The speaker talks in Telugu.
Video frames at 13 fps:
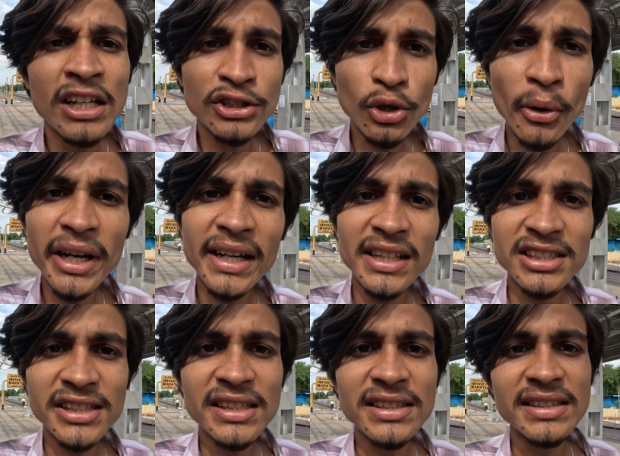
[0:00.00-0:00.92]
సో ఈ
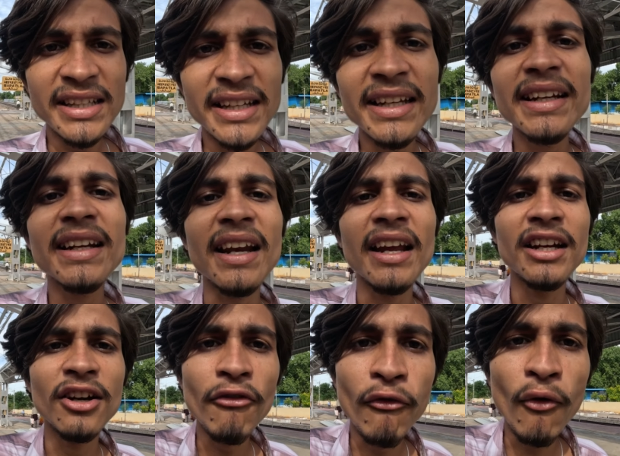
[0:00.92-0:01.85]
డిస్టెన్స్ని ఈ
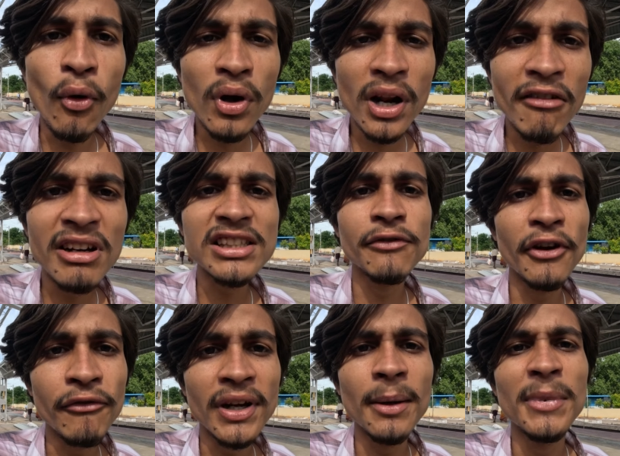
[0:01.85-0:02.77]
ట్రైన్ ఫోర్ అవర్స్
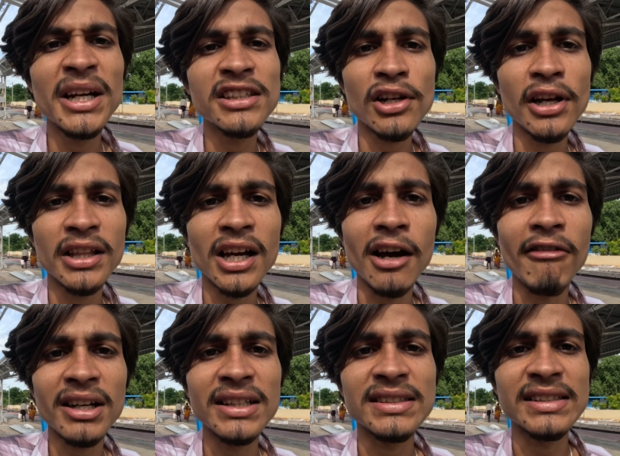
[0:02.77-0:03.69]
ఫిఫ్టీ మినిట్స్లో అయితే
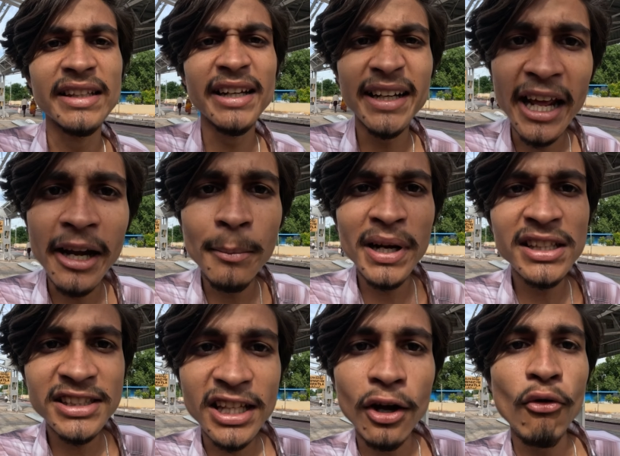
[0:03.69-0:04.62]
కవర్ చేస్తుంది టెన్
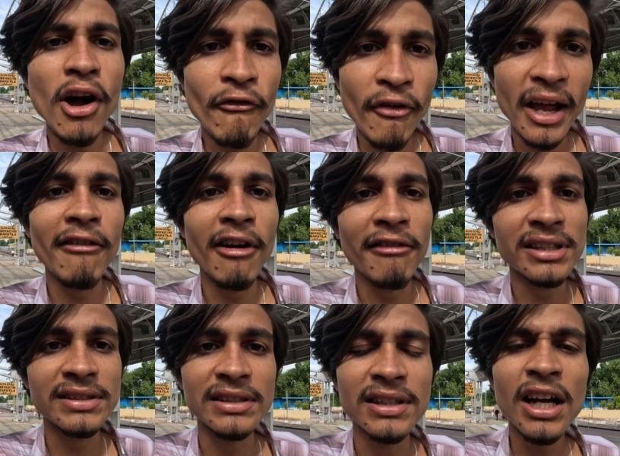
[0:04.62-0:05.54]
మినిట్స్ తక్కువ ఫైవ్
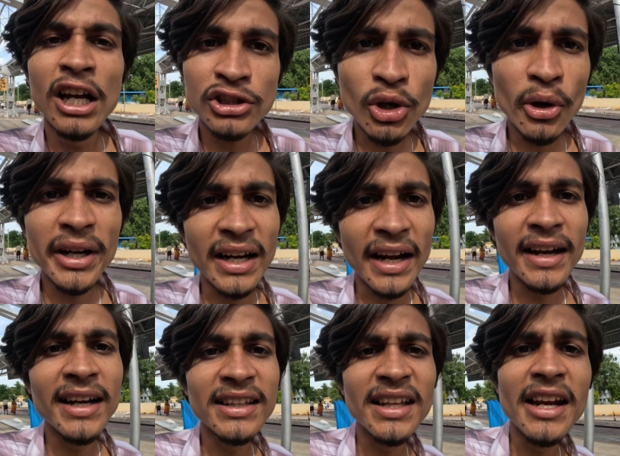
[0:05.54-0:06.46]
అవర్స్ సో ఈ
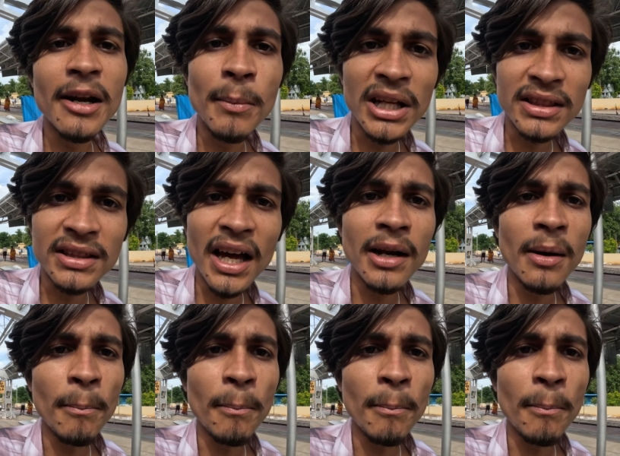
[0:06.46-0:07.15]
ట్రైన్ అయితే నేను మధ్యాహ్నం